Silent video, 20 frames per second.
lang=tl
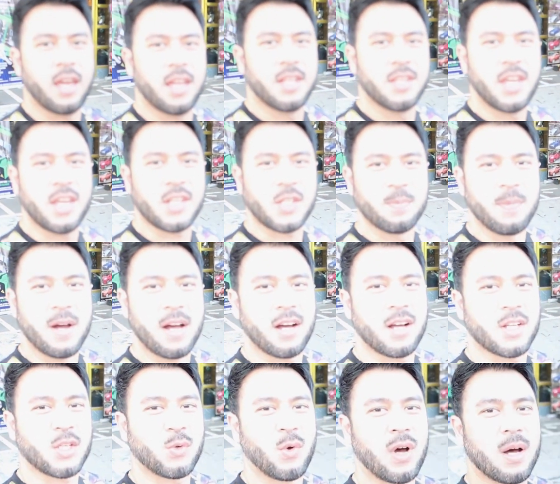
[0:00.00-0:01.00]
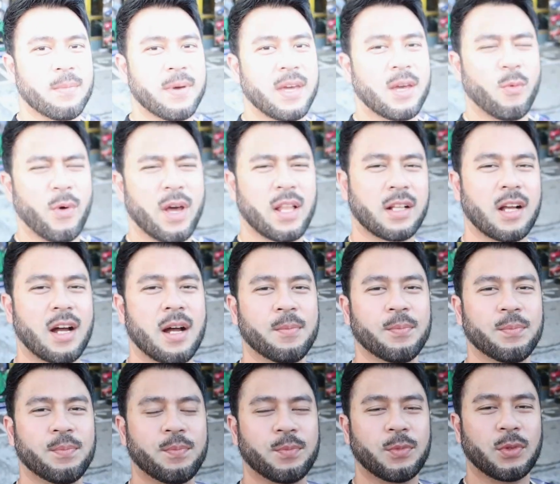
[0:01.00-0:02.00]
And yes mga kaswabe,
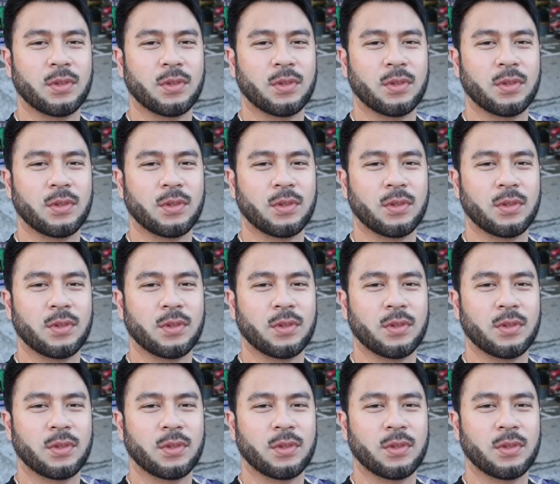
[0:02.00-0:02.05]
welcome